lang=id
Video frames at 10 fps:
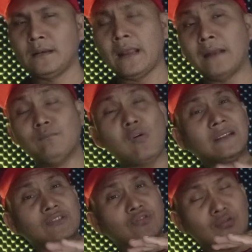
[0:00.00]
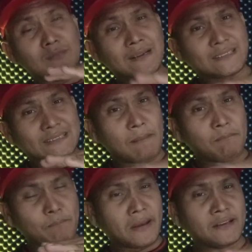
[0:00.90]
Dan bukan cuma
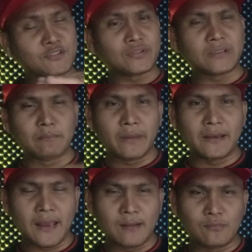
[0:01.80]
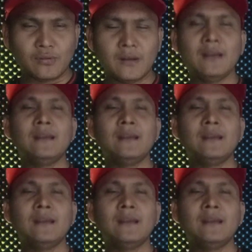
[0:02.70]
sampai di sosial mediamu,